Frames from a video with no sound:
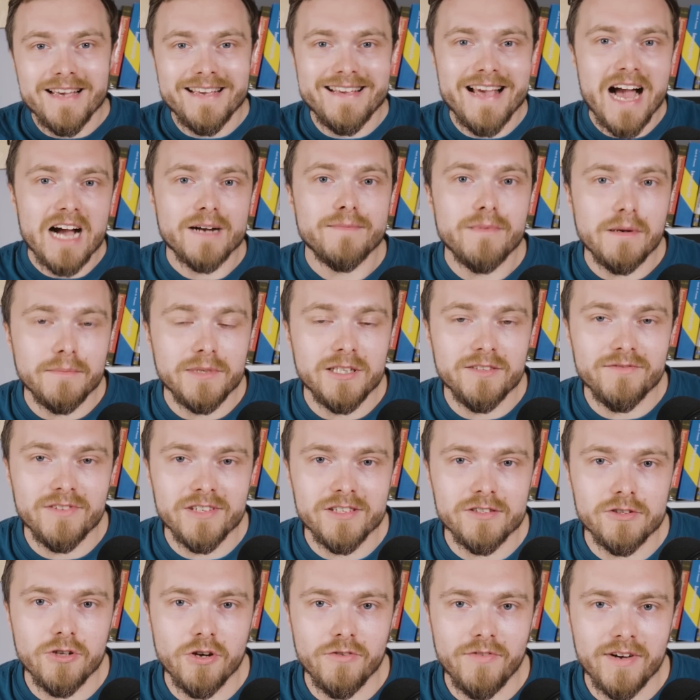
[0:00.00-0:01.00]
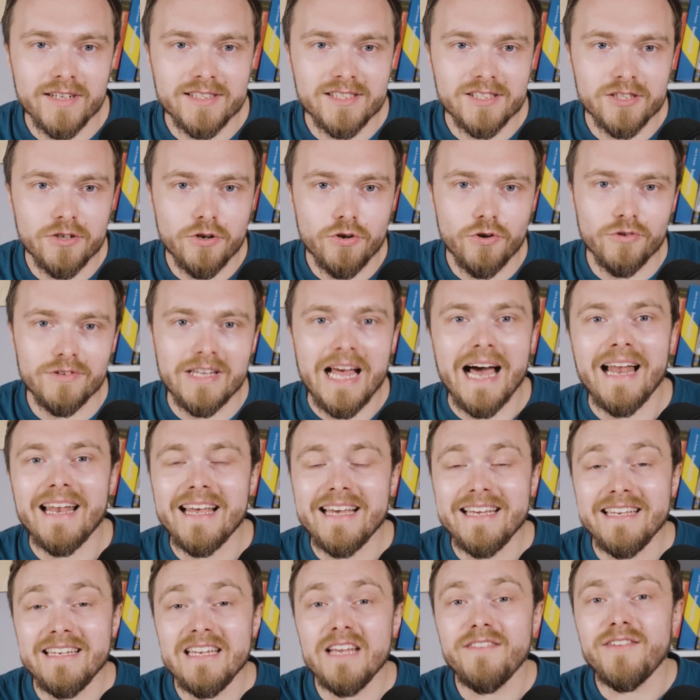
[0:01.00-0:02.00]
jak mam inwestować, skoro
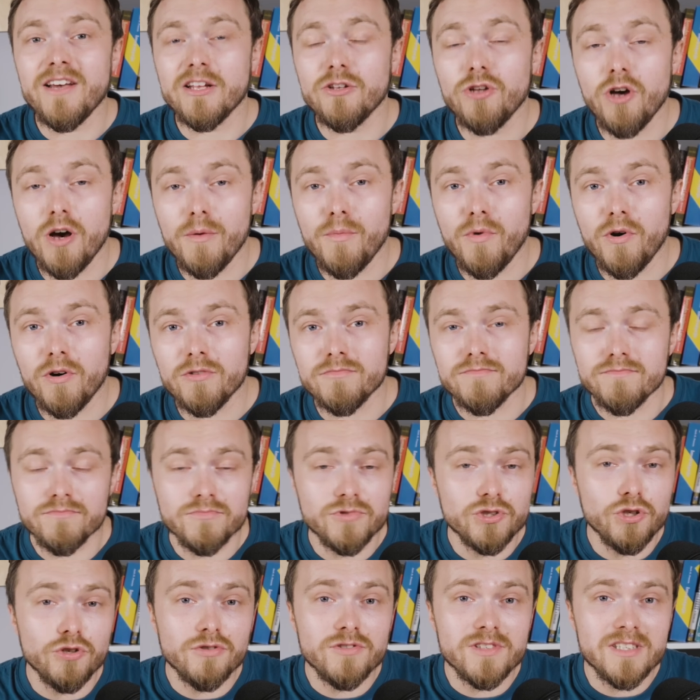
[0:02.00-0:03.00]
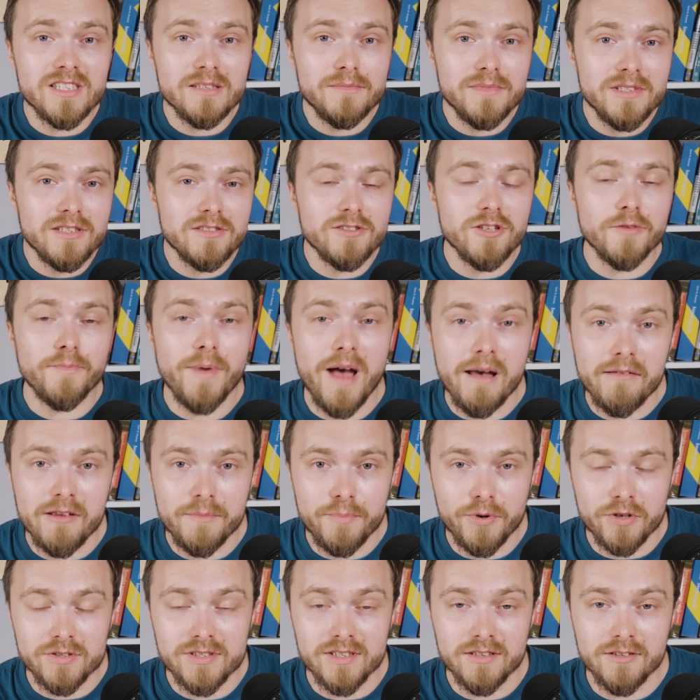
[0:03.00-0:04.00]
dalej nie wiadomo, co z tymi
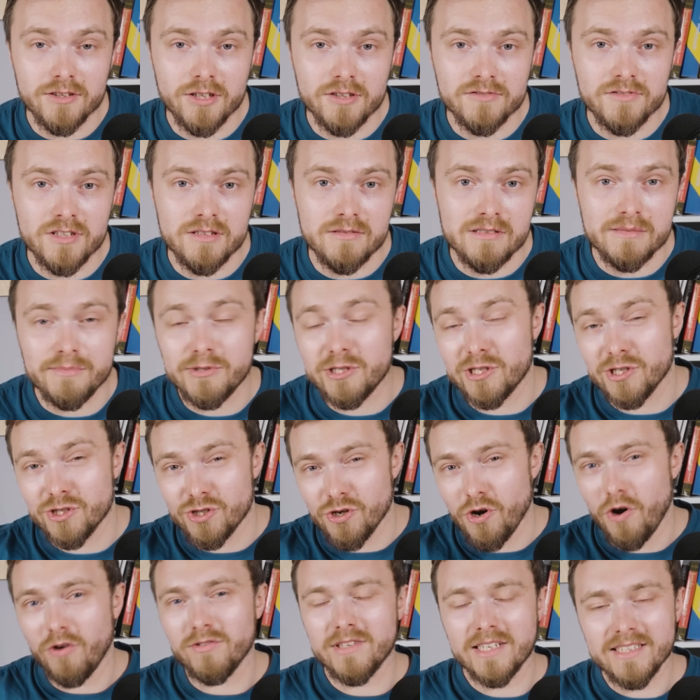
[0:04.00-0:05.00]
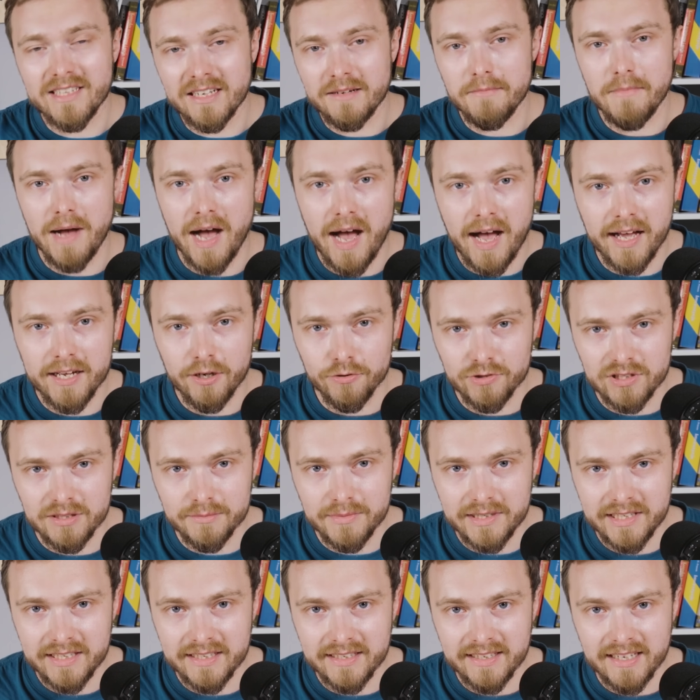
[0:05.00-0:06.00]
stopami procentowymi. Przecież one tak machają
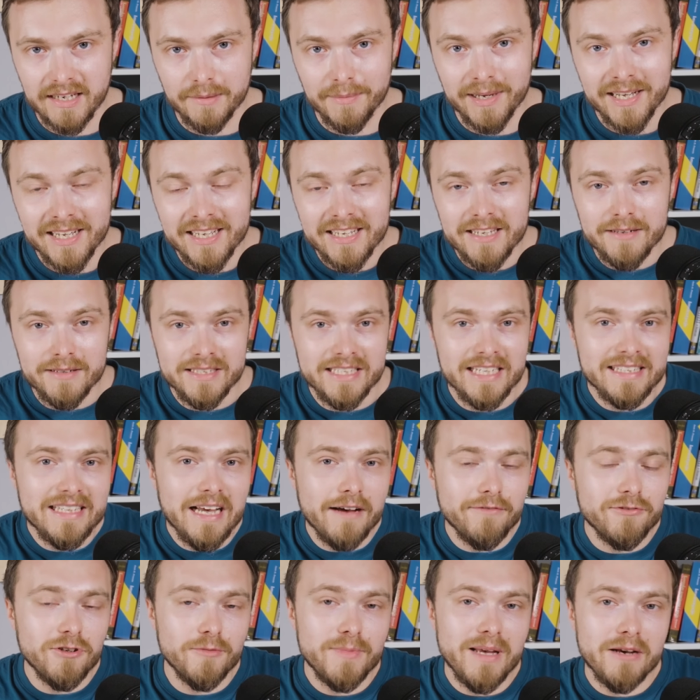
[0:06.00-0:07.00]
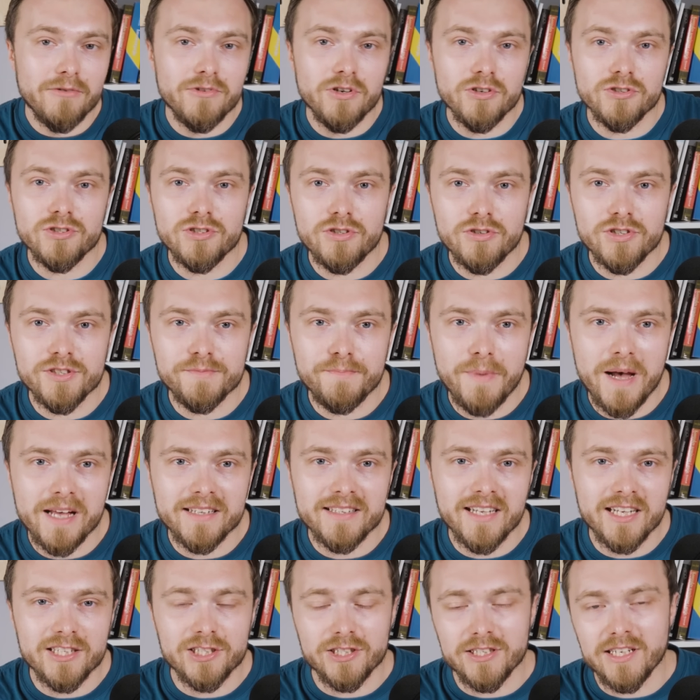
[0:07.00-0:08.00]
tym rynkiem. Niedawno miały ostro
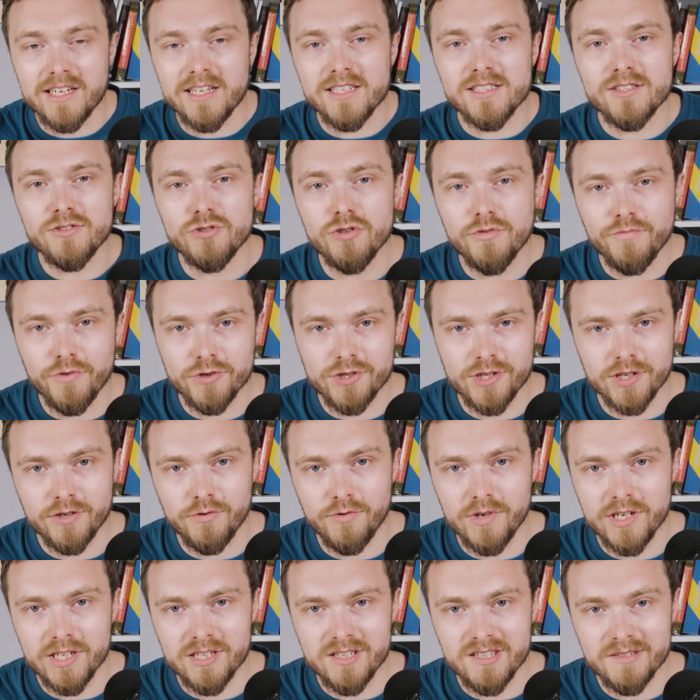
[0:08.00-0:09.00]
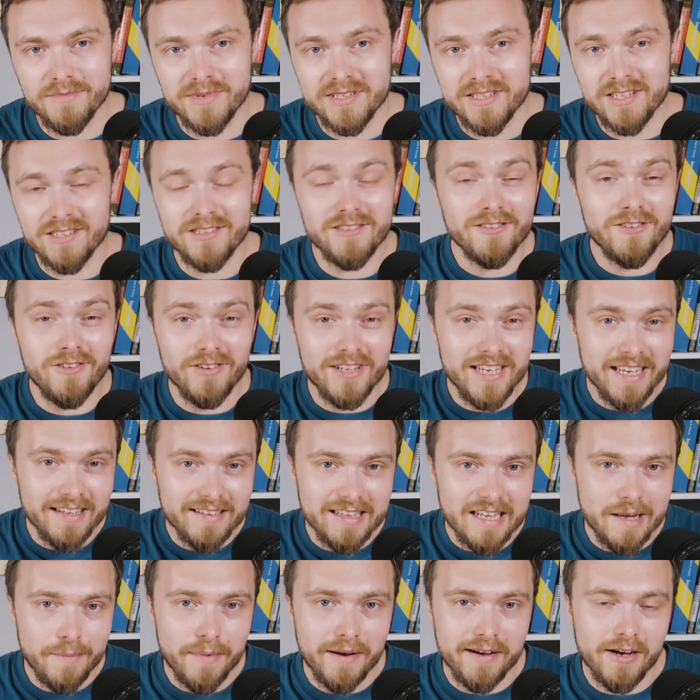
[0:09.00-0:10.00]
spadać, teraz znów oczekuje się, że będzie tylko
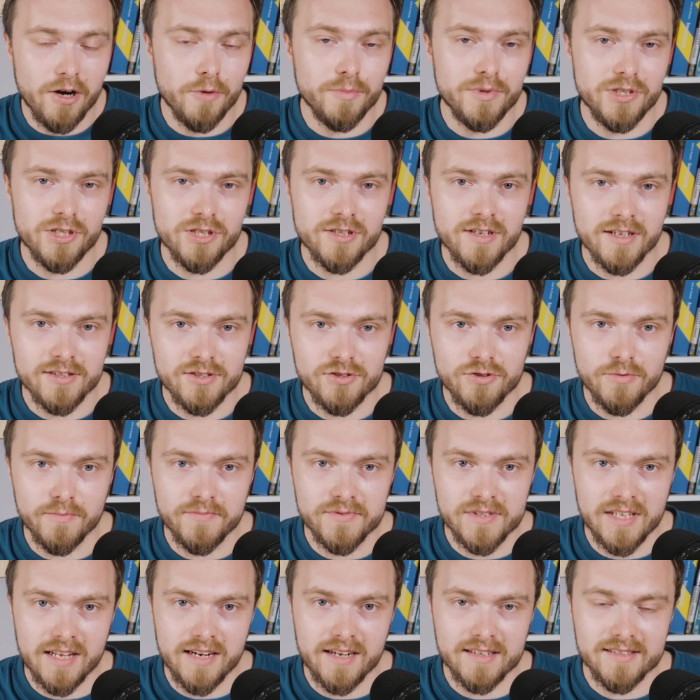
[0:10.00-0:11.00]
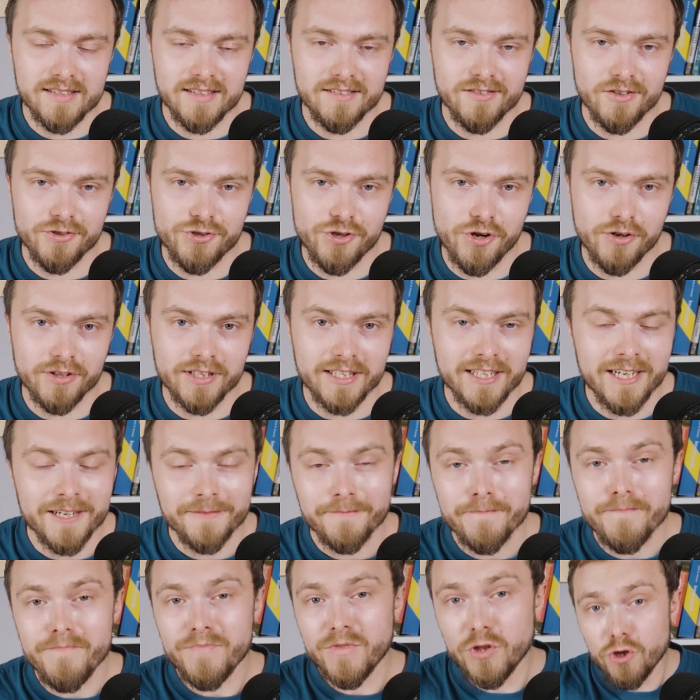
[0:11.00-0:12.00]
jedna mała obniżka stóp w Stanach Zjednoczonych.
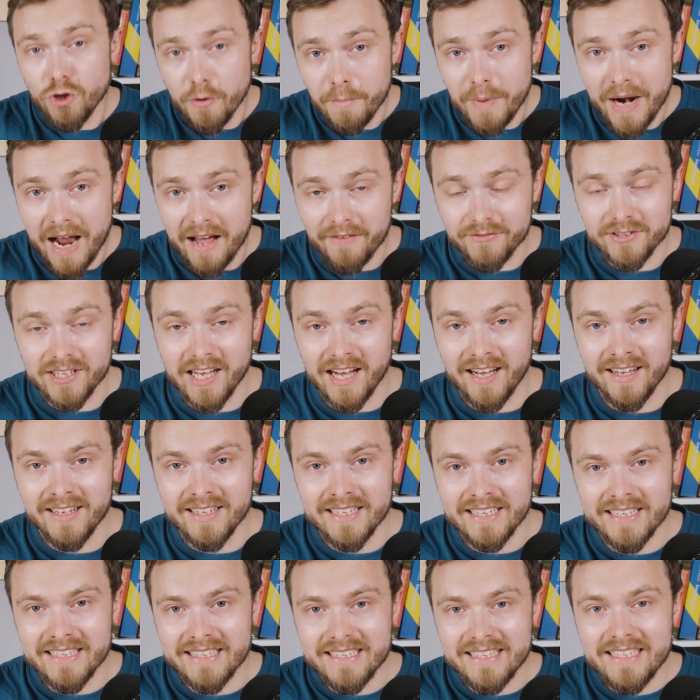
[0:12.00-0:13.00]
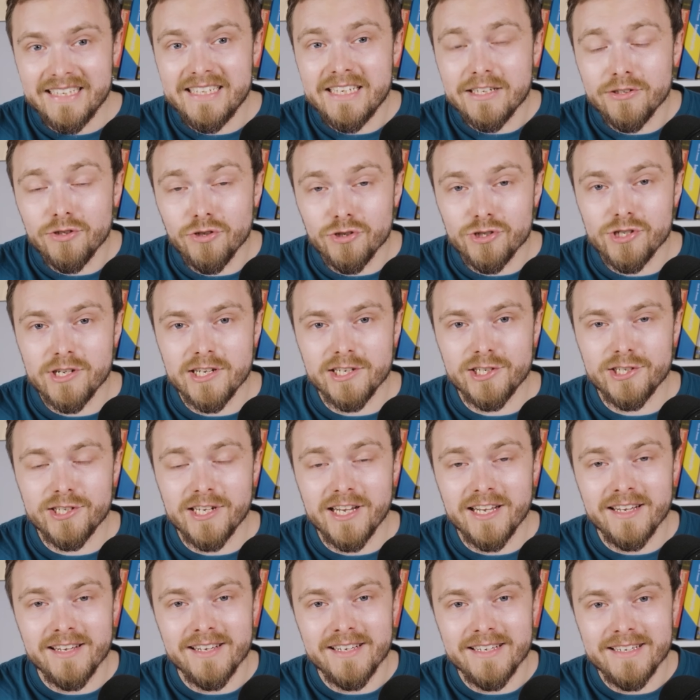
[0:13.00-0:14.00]
To prawda i
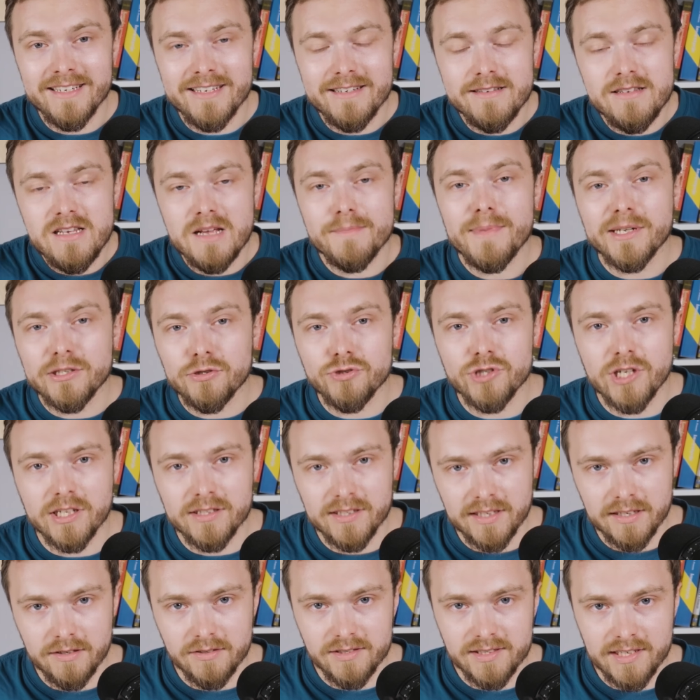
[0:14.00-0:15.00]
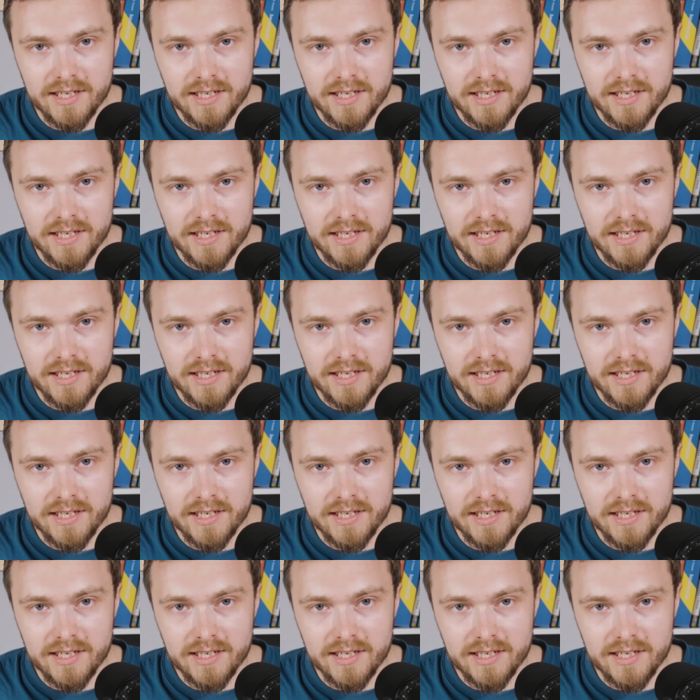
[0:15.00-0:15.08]
jednocześnie nie ma to żadnego